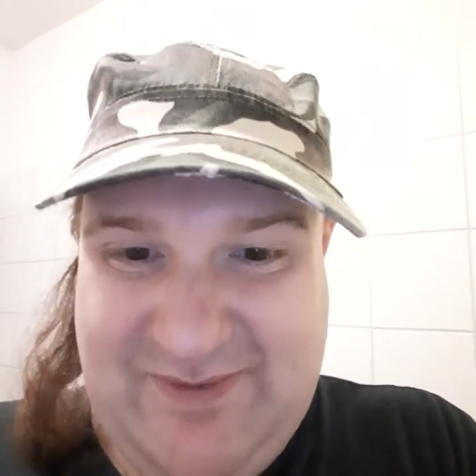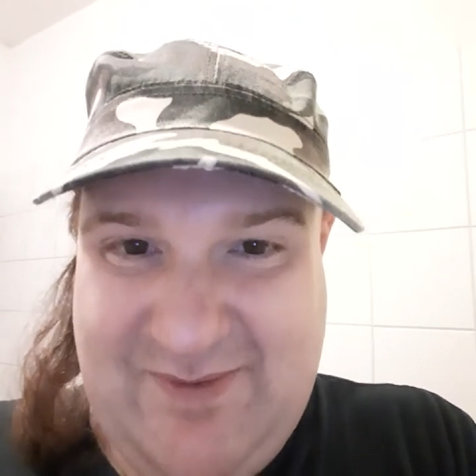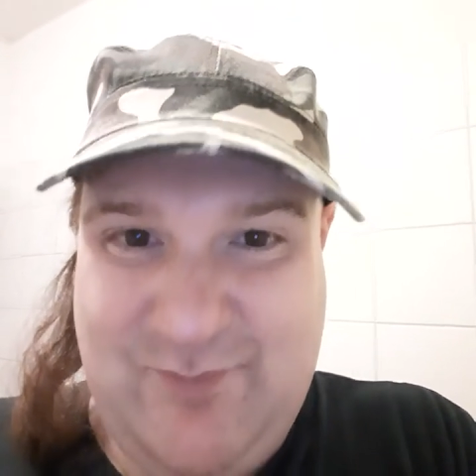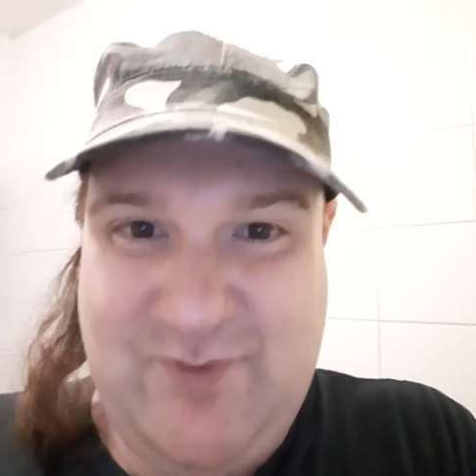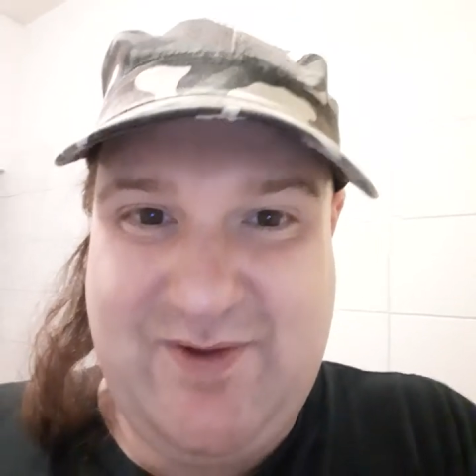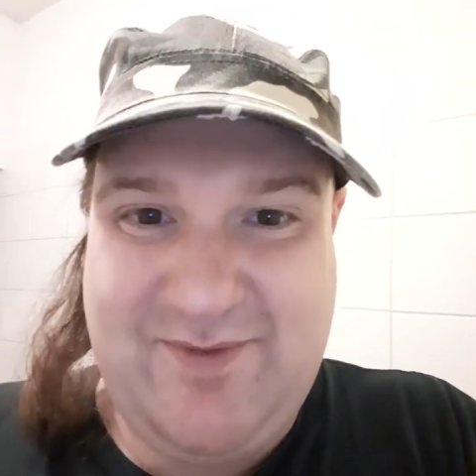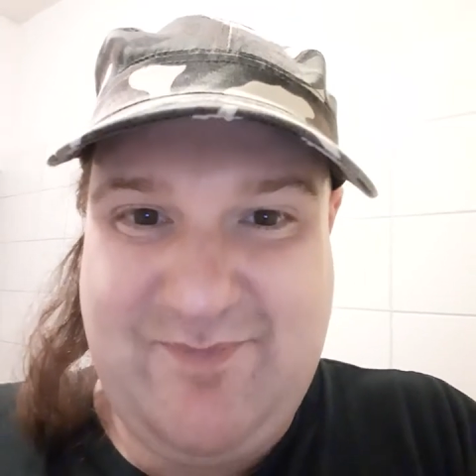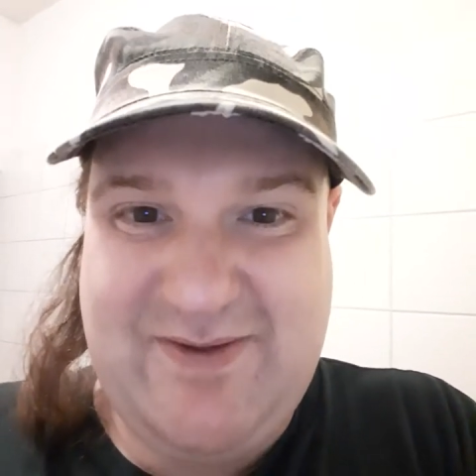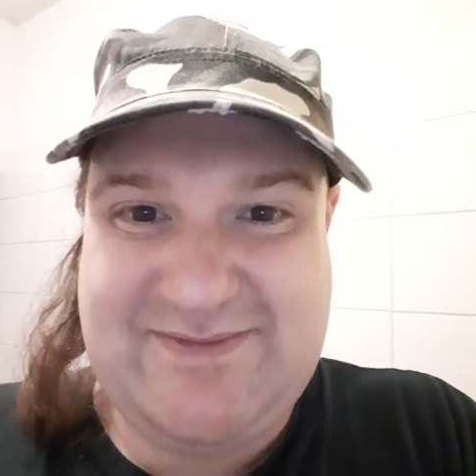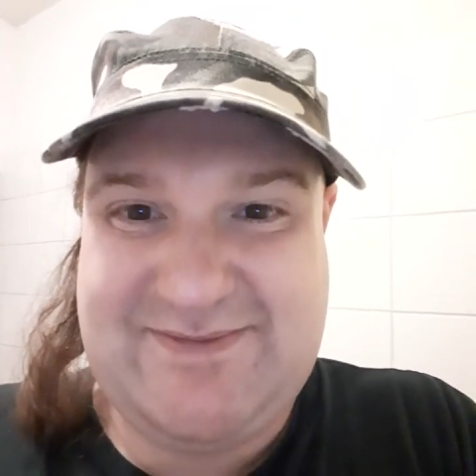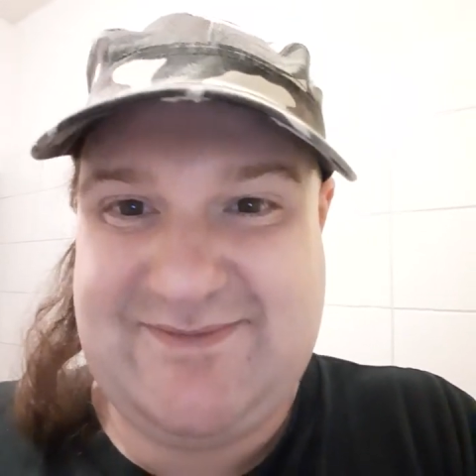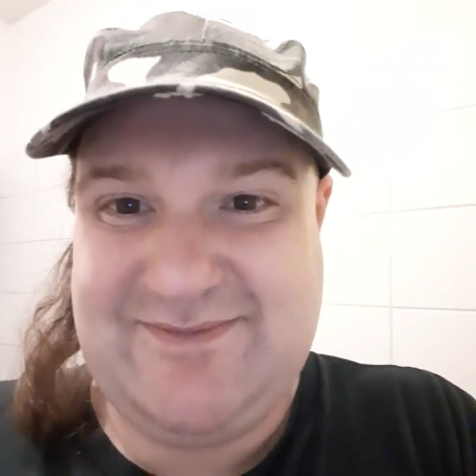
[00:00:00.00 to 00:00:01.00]
Herr
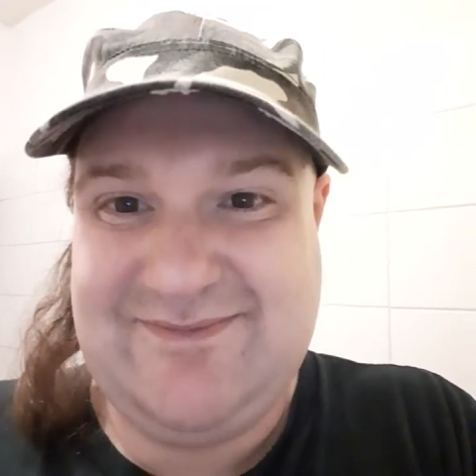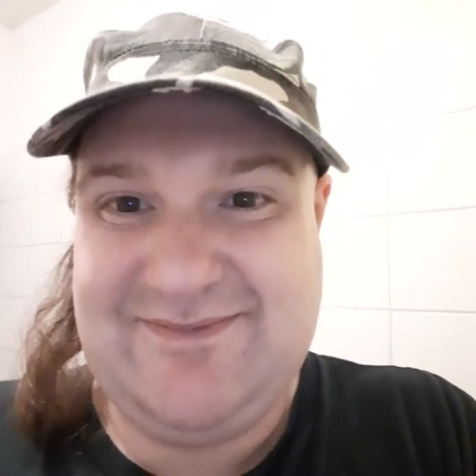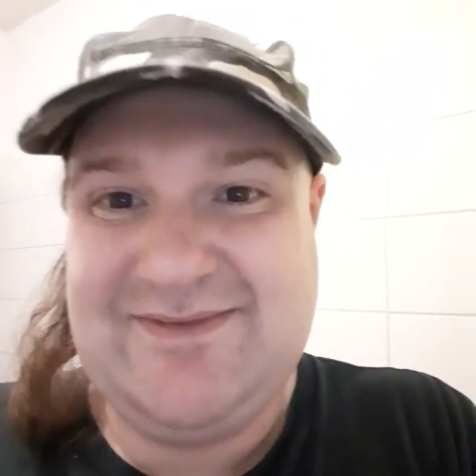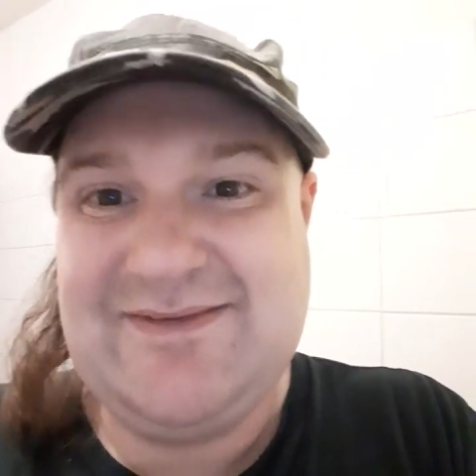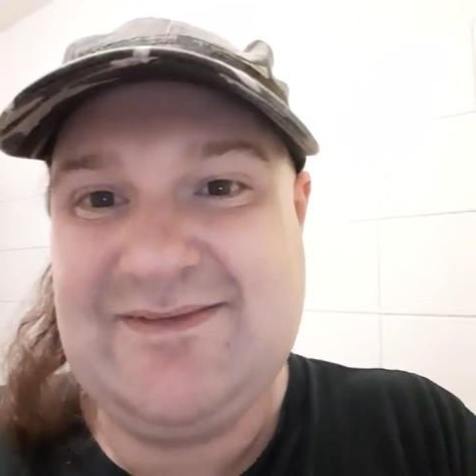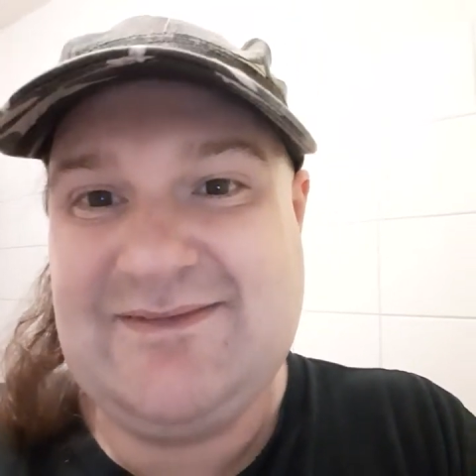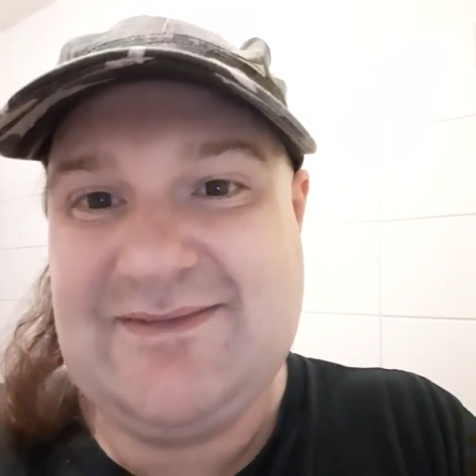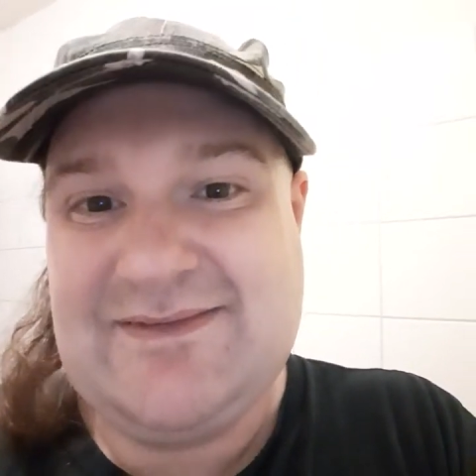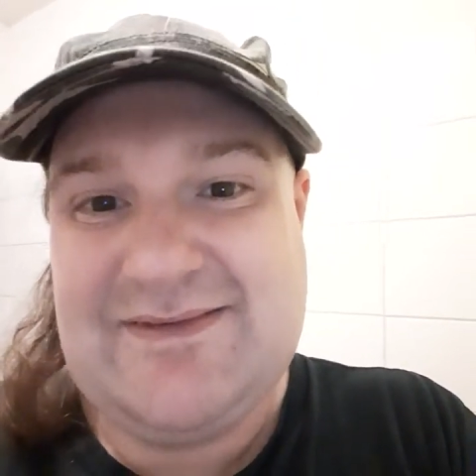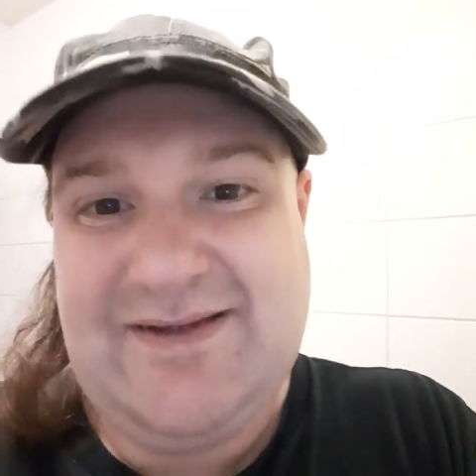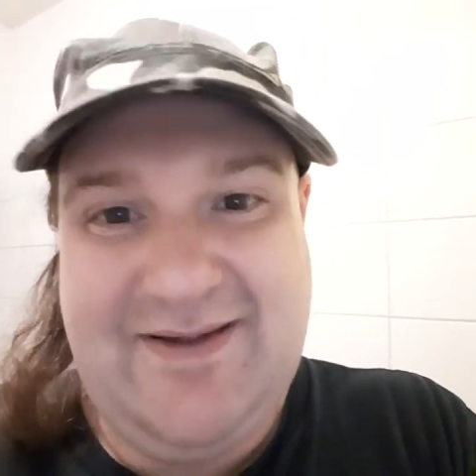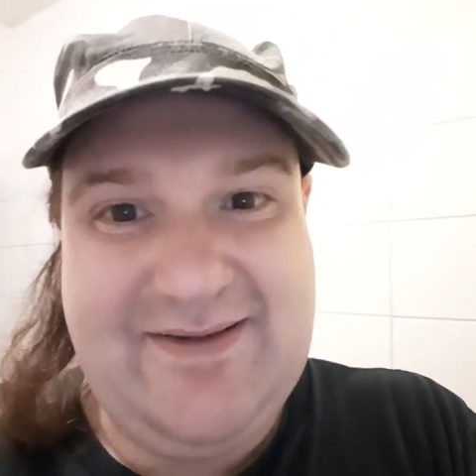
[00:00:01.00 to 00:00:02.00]
Bürgermeister?
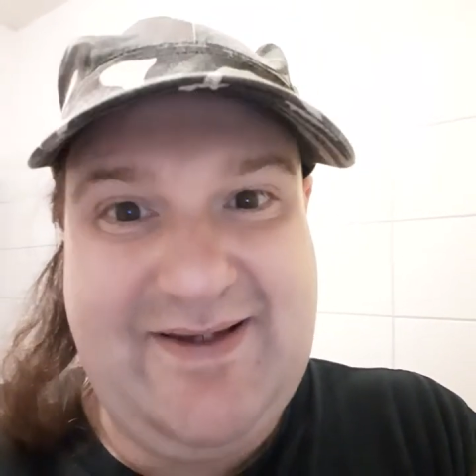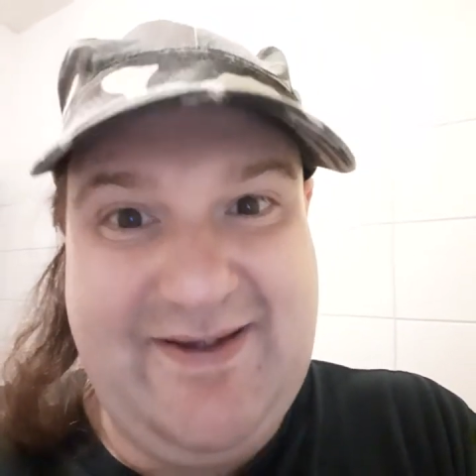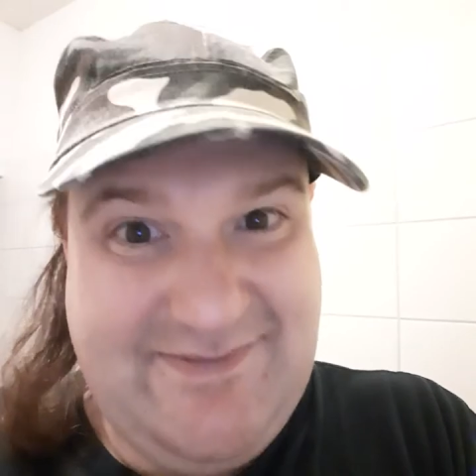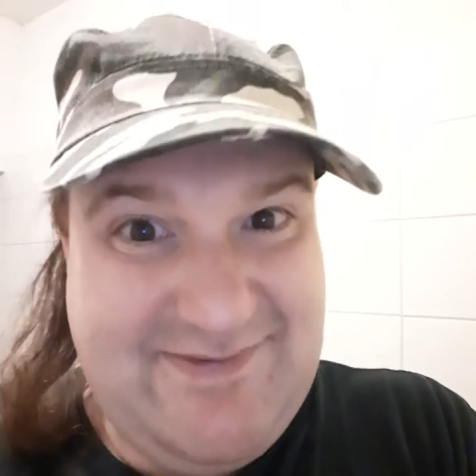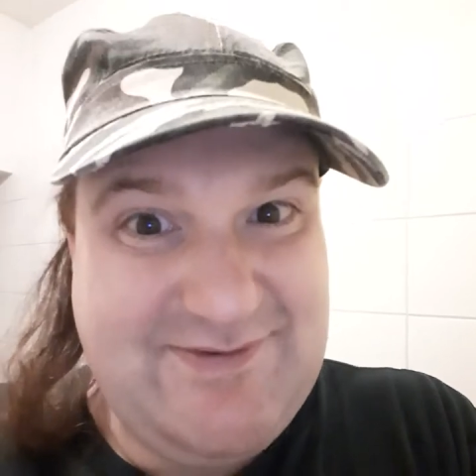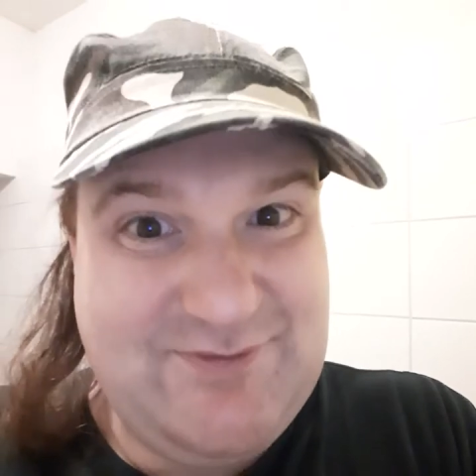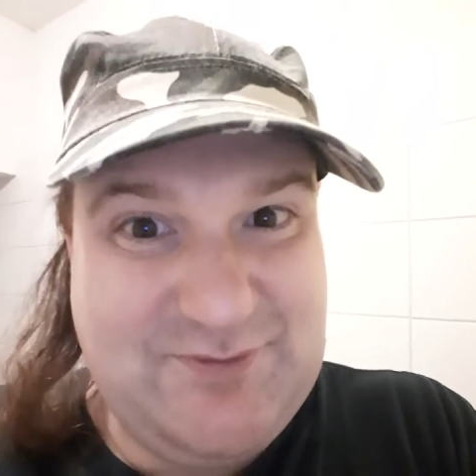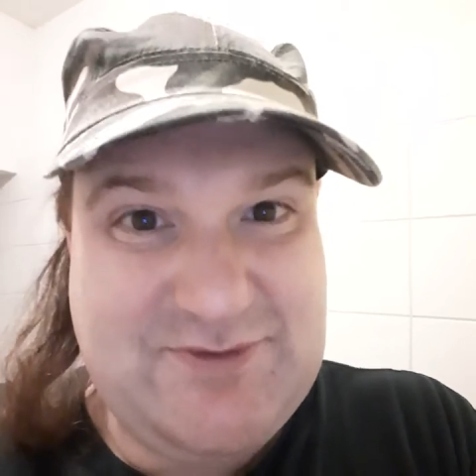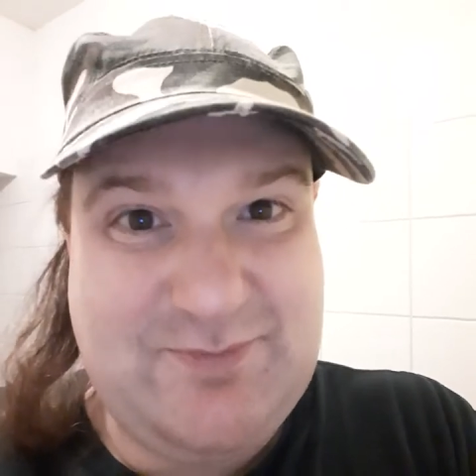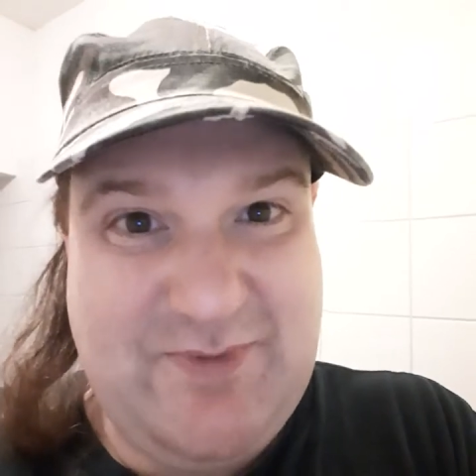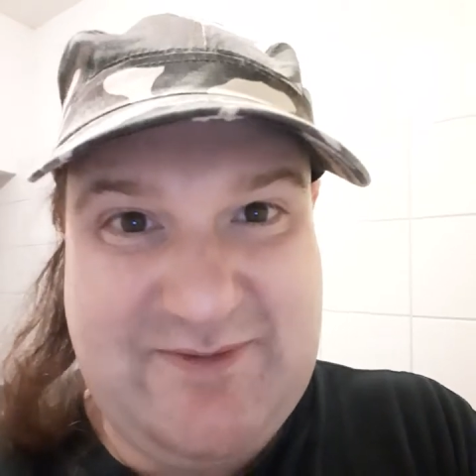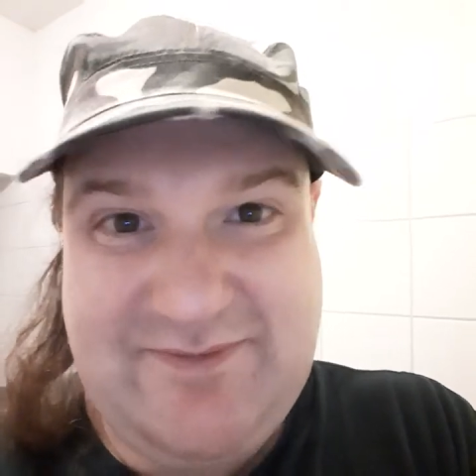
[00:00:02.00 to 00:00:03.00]
Erklären Sie es
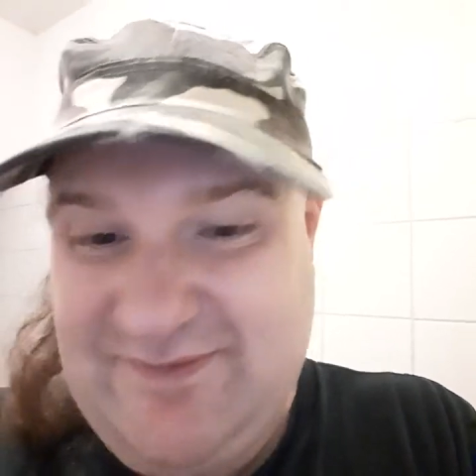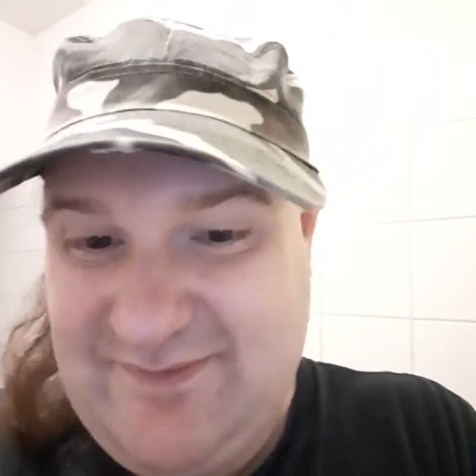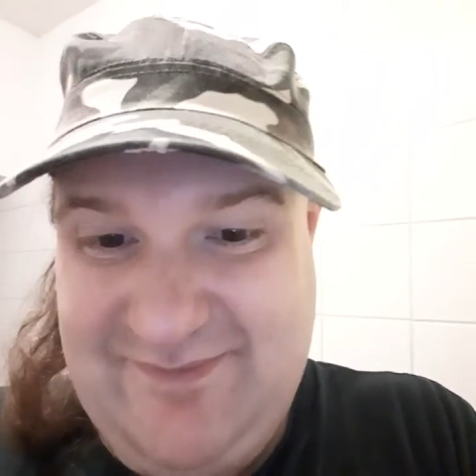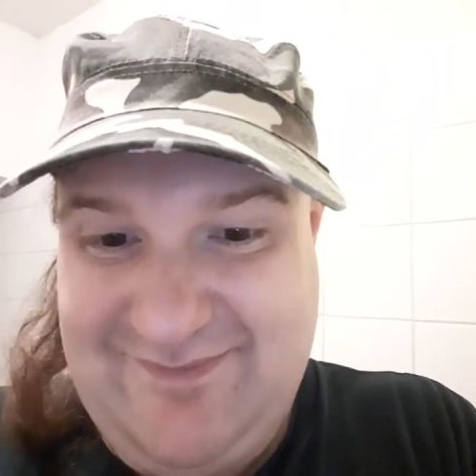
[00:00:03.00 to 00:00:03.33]
uns bitte.